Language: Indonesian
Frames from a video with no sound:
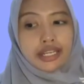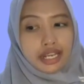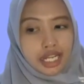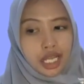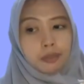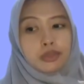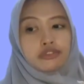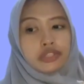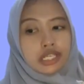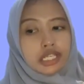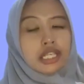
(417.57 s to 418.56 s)
adalah
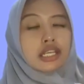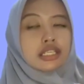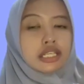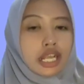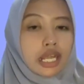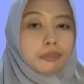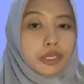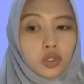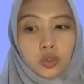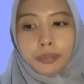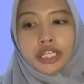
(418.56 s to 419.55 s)
berpikir dengan
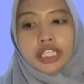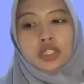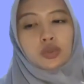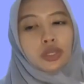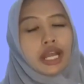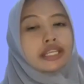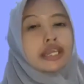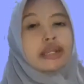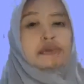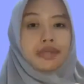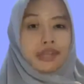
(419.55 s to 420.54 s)
penuh perhitungan
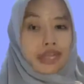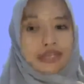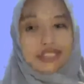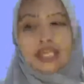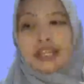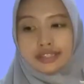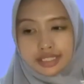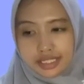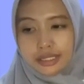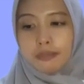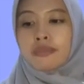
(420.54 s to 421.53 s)
dan
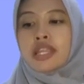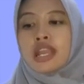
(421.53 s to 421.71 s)
berhati-hati.